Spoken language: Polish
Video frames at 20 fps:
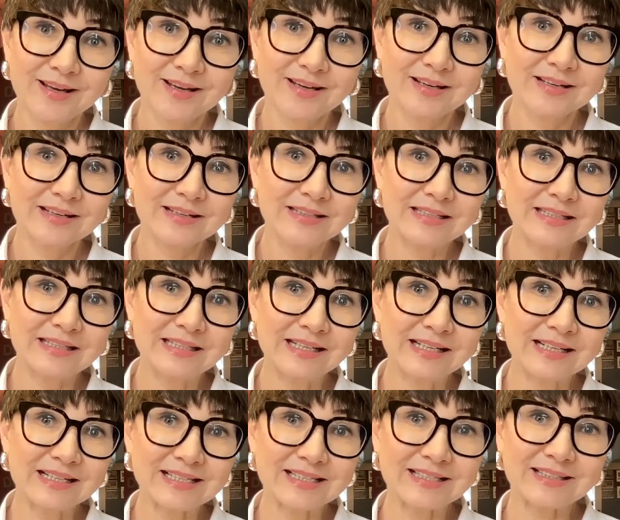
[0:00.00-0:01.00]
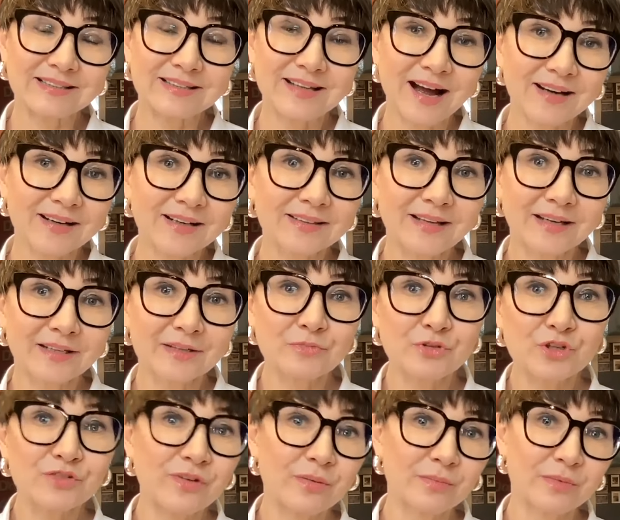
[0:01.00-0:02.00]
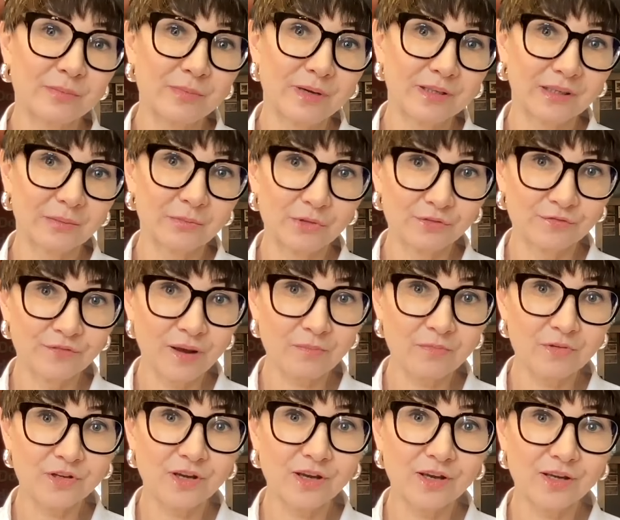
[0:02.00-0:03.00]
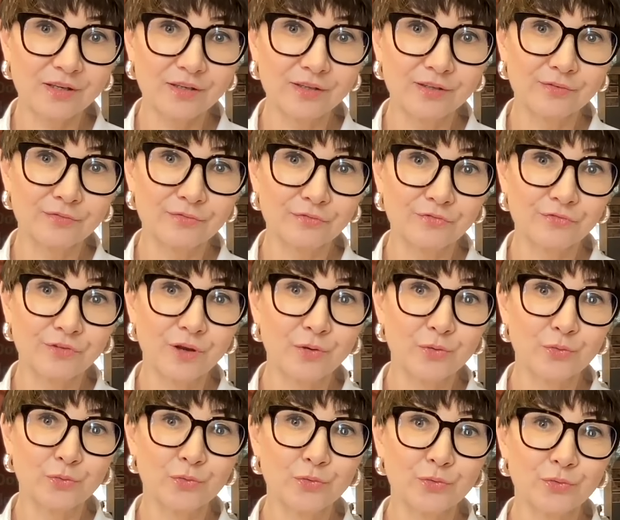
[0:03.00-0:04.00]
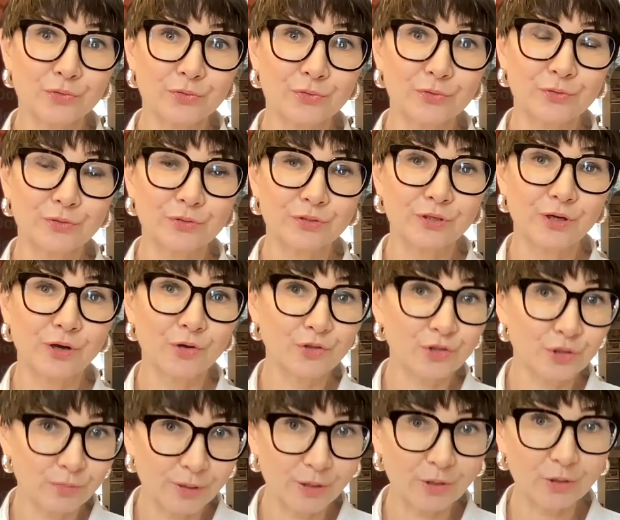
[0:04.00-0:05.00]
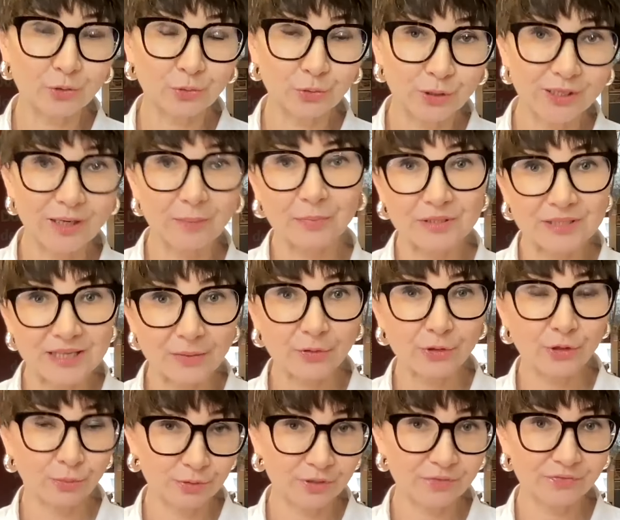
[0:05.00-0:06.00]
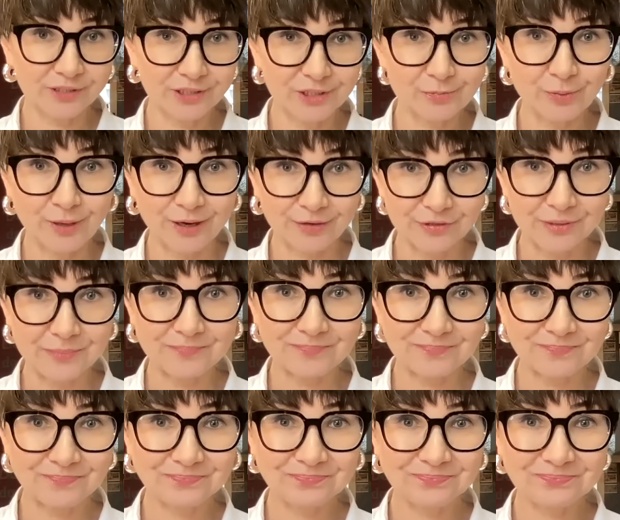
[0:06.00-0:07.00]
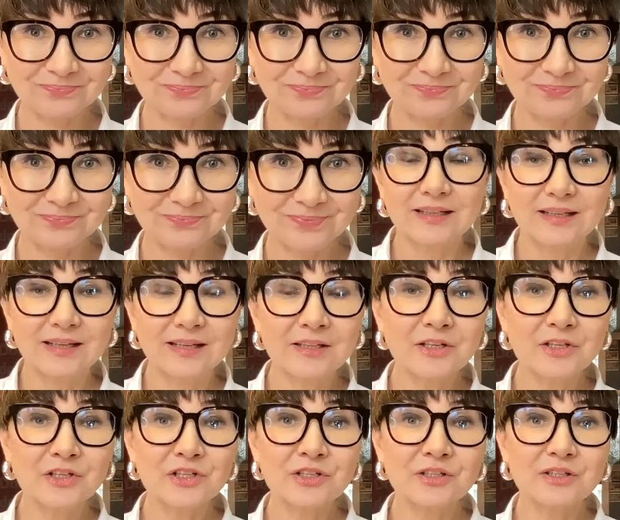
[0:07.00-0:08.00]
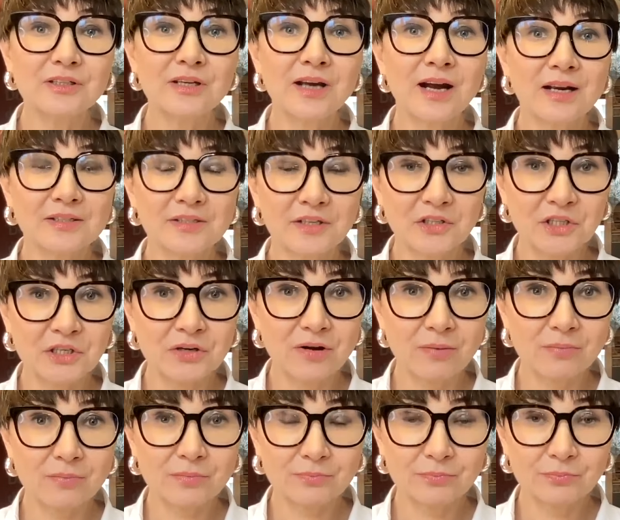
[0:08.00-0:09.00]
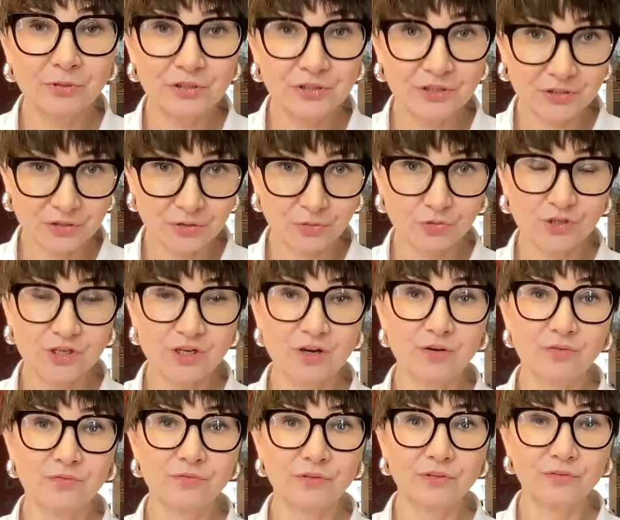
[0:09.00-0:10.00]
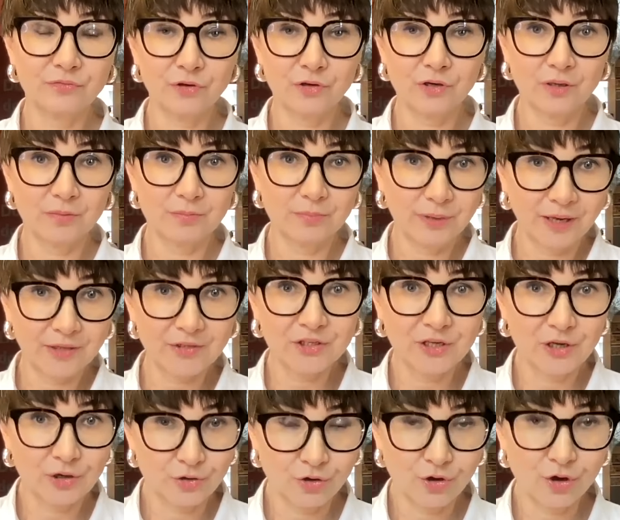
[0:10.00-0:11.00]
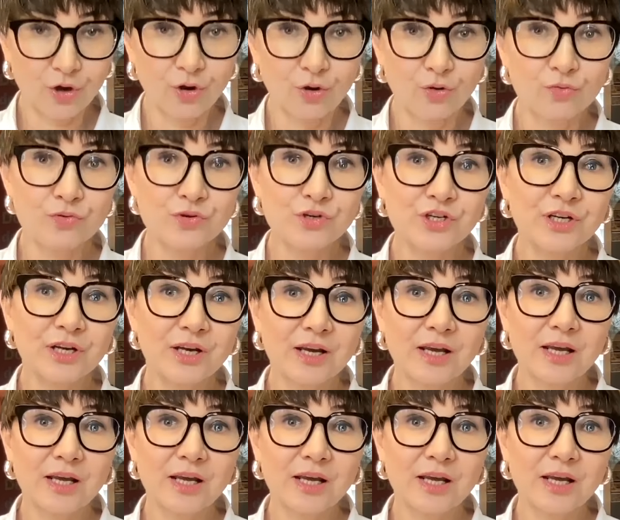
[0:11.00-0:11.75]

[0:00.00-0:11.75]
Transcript: e, jest dalej takim żywym tematem i we mnie, i w wielu osobach, które napisały do mnie w tej sprawie. Kiedyś, jak zaczynałam biznes coachingowy i w ogóle pracę jako coach,